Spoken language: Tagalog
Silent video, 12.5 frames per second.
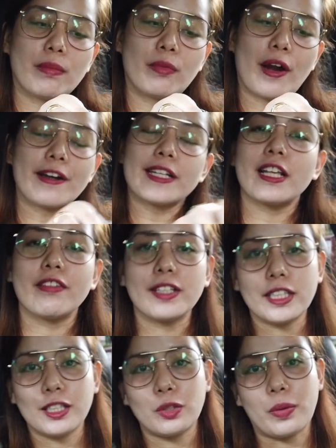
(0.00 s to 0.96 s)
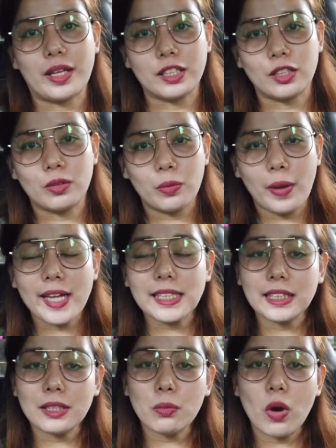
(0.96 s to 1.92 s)
February 17,
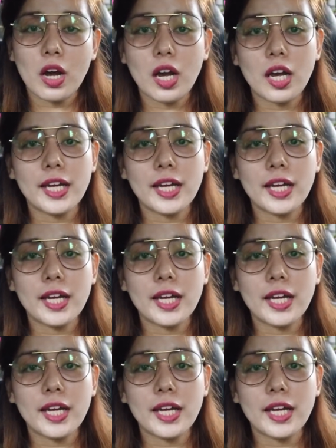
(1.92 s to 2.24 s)
2021.